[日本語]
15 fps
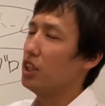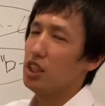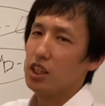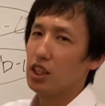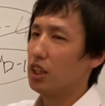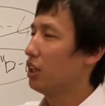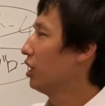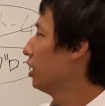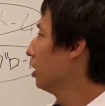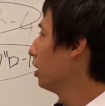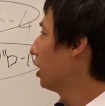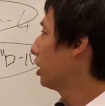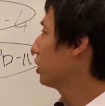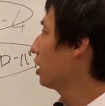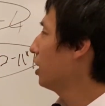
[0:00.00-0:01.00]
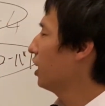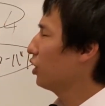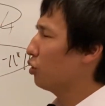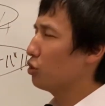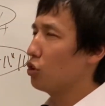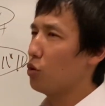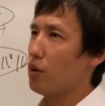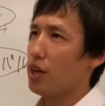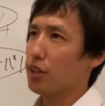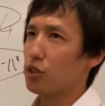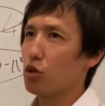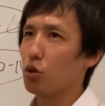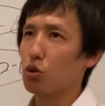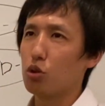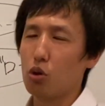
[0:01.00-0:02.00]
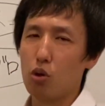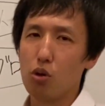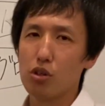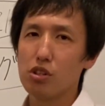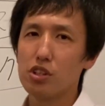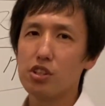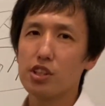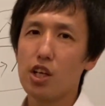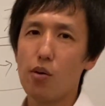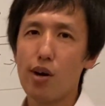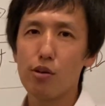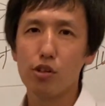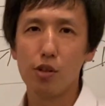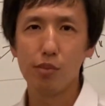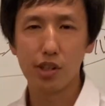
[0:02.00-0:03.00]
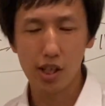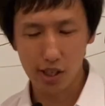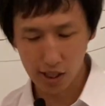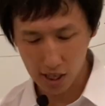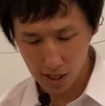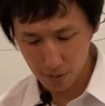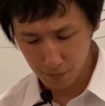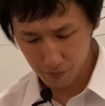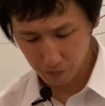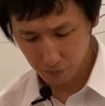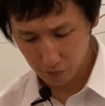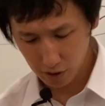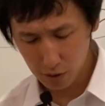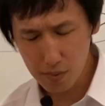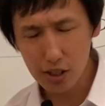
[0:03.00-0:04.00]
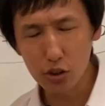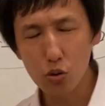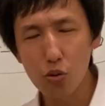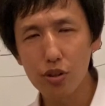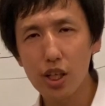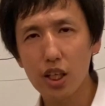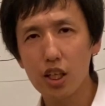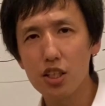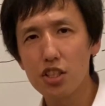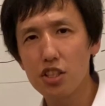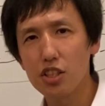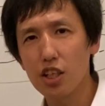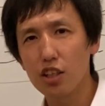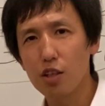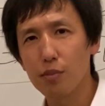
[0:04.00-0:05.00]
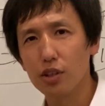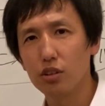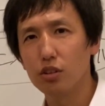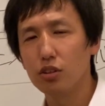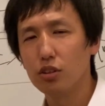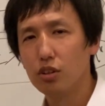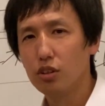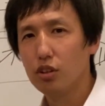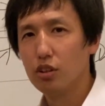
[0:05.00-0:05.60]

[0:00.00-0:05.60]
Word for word: いい、サンアントニオはちょっと質が悪いみたいな、まあ、そんな感じになってます。